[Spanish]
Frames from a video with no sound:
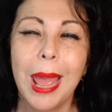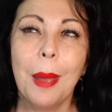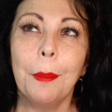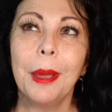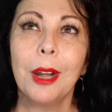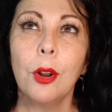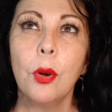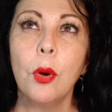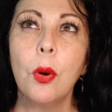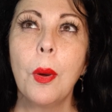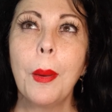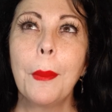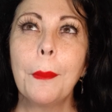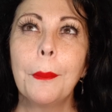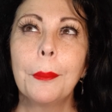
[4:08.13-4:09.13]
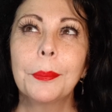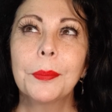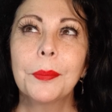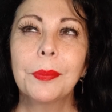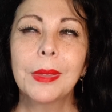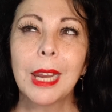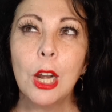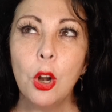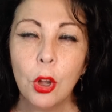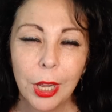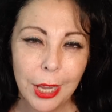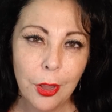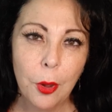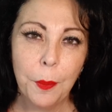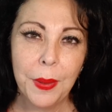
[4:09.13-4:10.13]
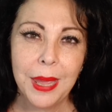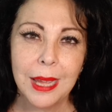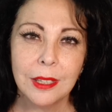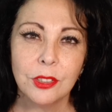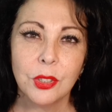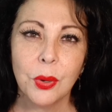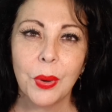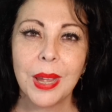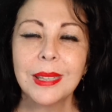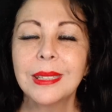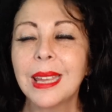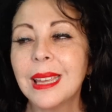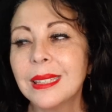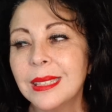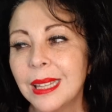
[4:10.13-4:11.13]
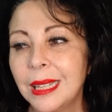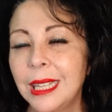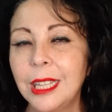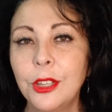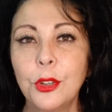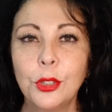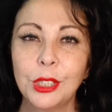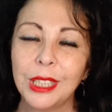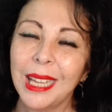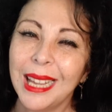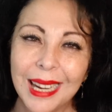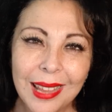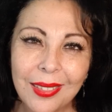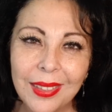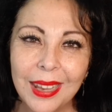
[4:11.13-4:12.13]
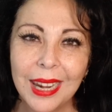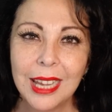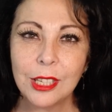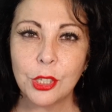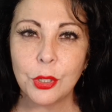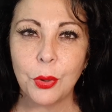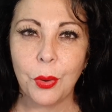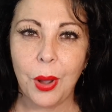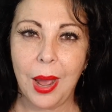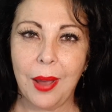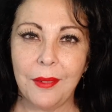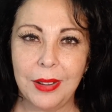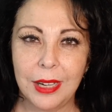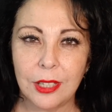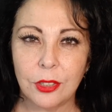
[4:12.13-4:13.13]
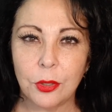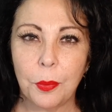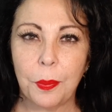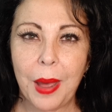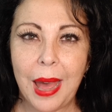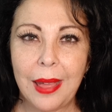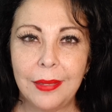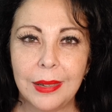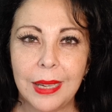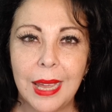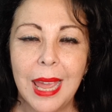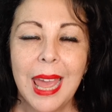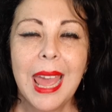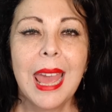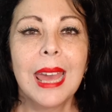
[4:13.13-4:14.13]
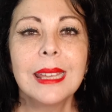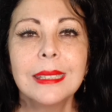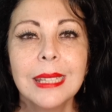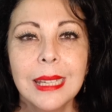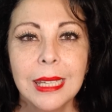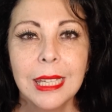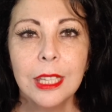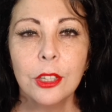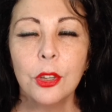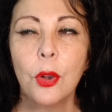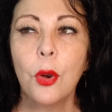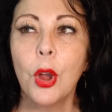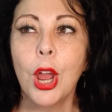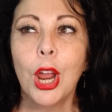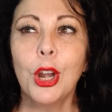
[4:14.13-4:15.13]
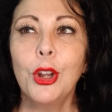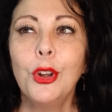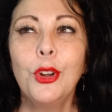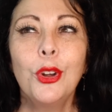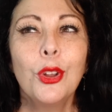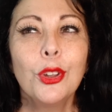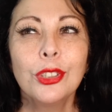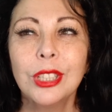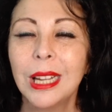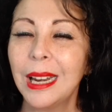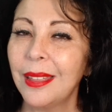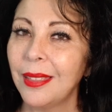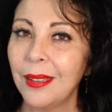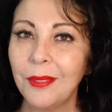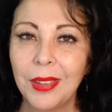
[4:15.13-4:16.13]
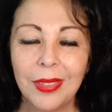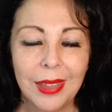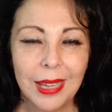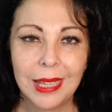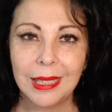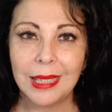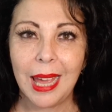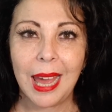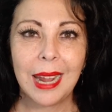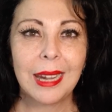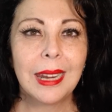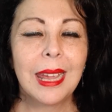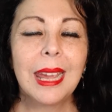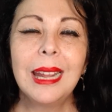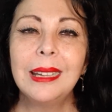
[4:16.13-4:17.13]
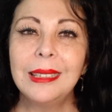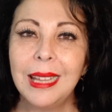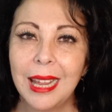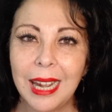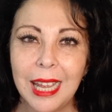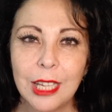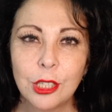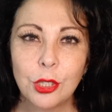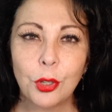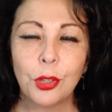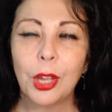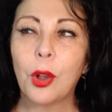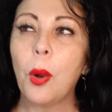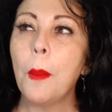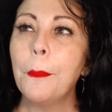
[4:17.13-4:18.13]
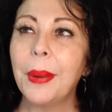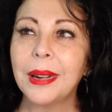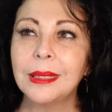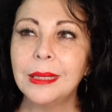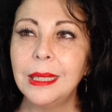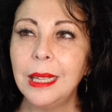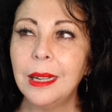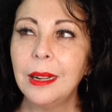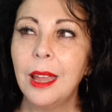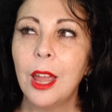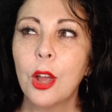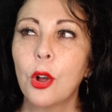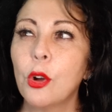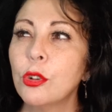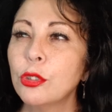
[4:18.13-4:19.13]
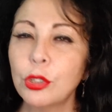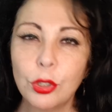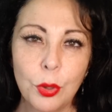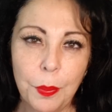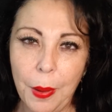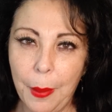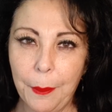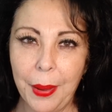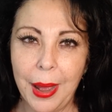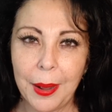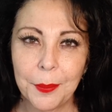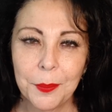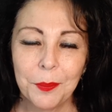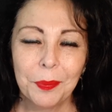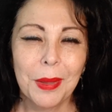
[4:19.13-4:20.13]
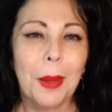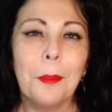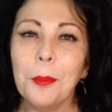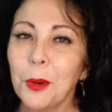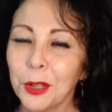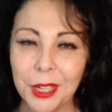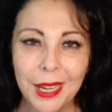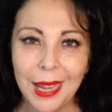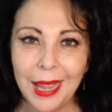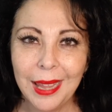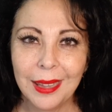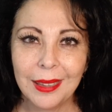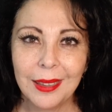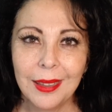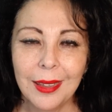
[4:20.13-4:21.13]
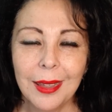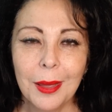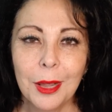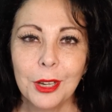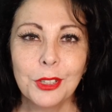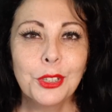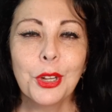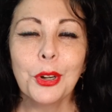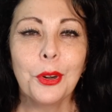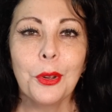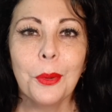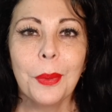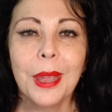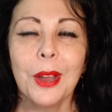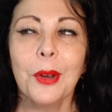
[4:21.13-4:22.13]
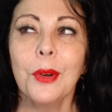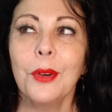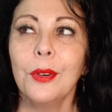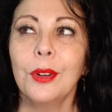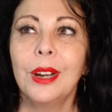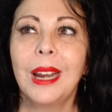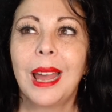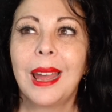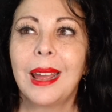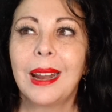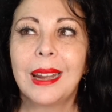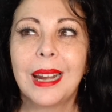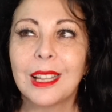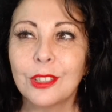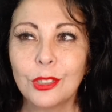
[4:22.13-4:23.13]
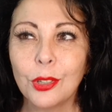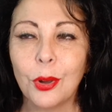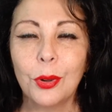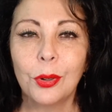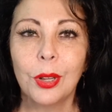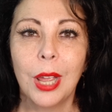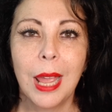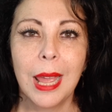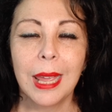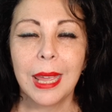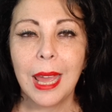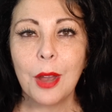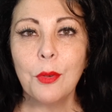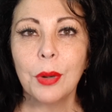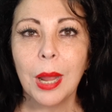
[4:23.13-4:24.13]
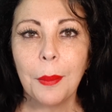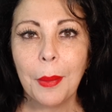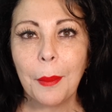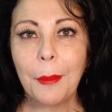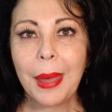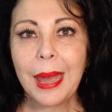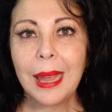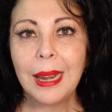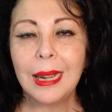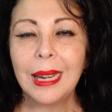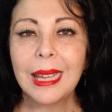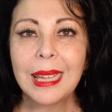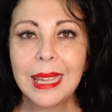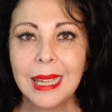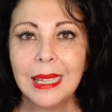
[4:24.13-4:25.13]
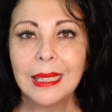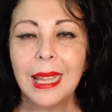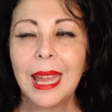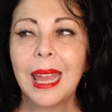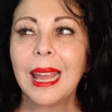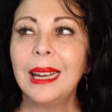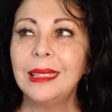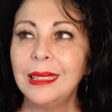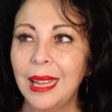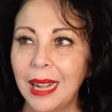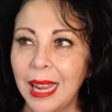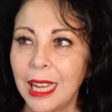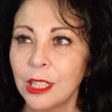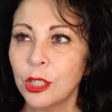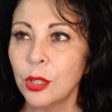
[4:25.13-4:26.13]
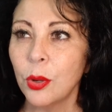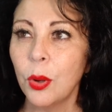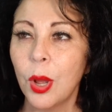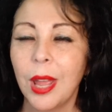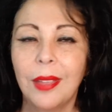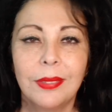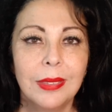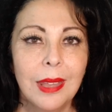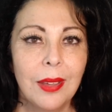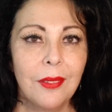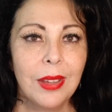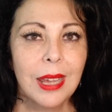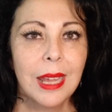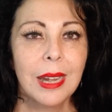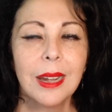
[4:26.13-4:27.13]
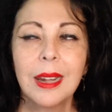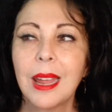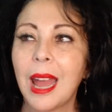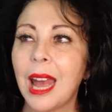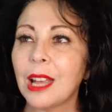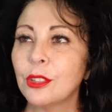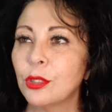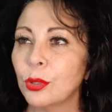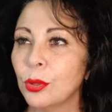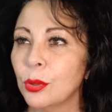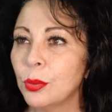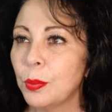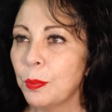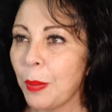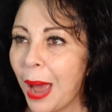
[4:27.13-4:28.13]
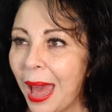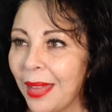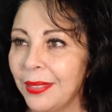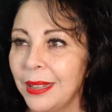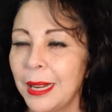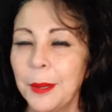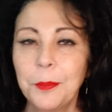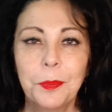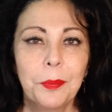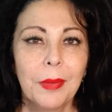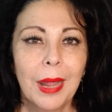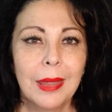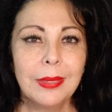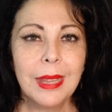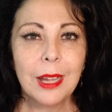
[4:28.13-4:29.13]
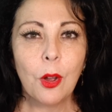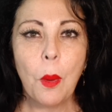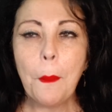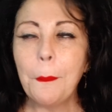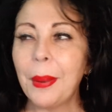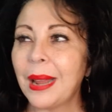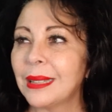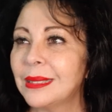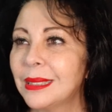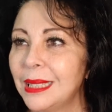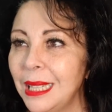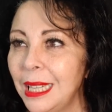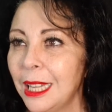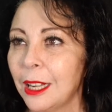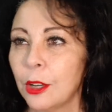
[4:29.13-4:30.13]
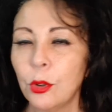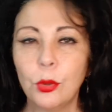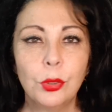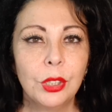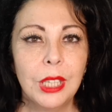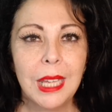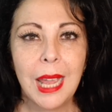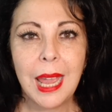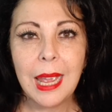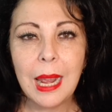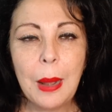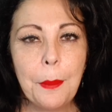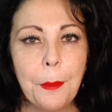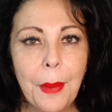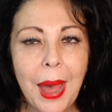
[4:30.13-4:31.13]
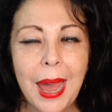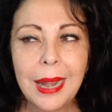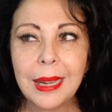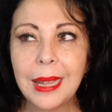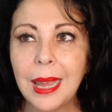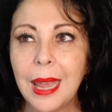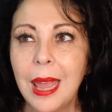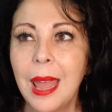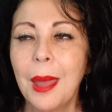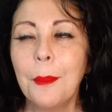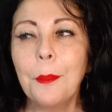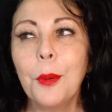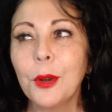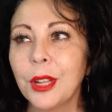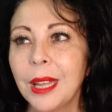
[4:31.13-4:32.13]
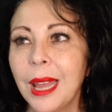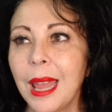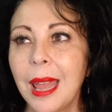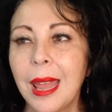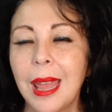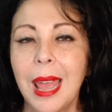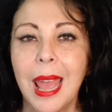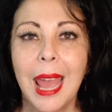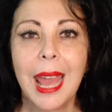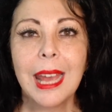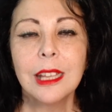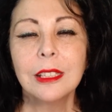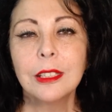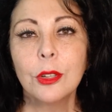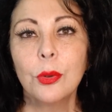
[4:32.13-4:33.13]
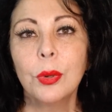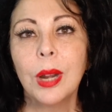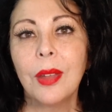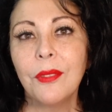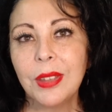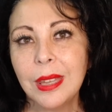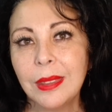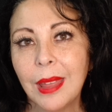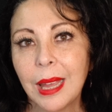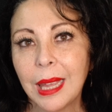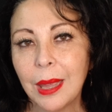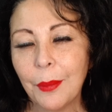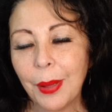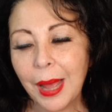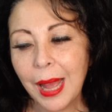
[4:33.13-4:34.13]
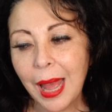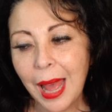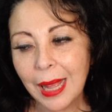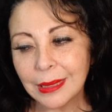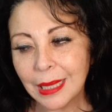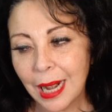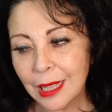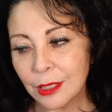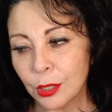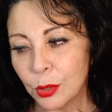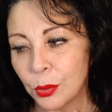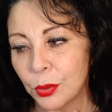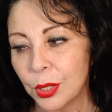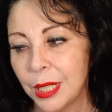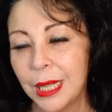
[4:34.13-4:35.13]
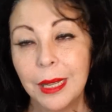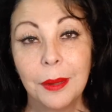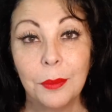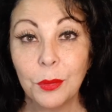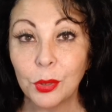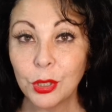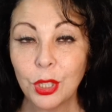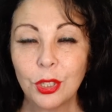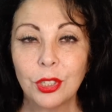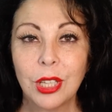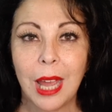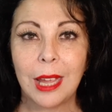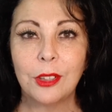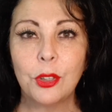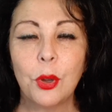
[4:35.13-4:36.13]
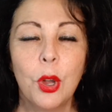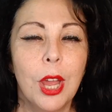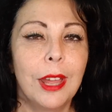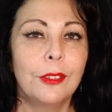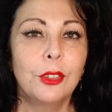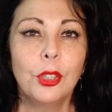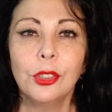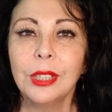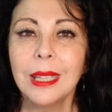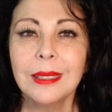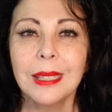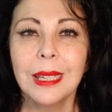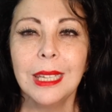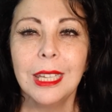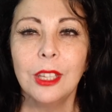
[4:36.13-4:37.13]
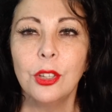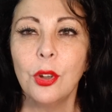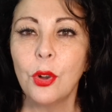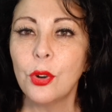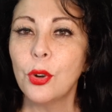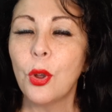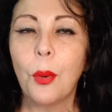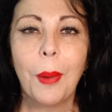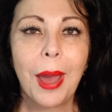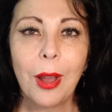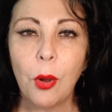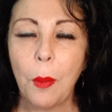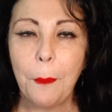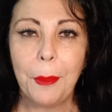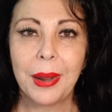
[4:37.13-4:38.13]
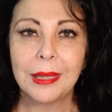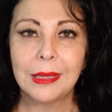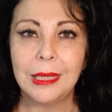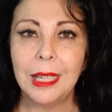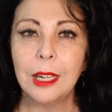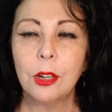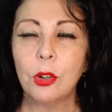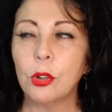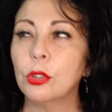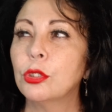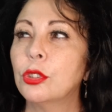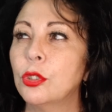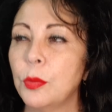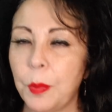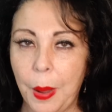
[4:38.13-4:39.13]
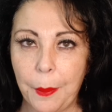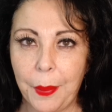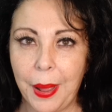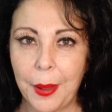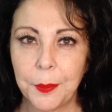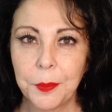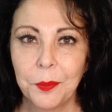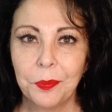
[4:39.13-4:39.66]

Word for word: Pero lo que yo pienso es que ese niño tiene derecho a ver su padre. Ese niño no se le debe de quitar el derecho de compartir con su papá. ¿Por qué? Yo no veo la razón que una mamá le quite el derecho de ver a su padre, de compartir un día en el parque, porque es una vida que va a transcurrir muchos años donde ese niño no va a compartir con su papá.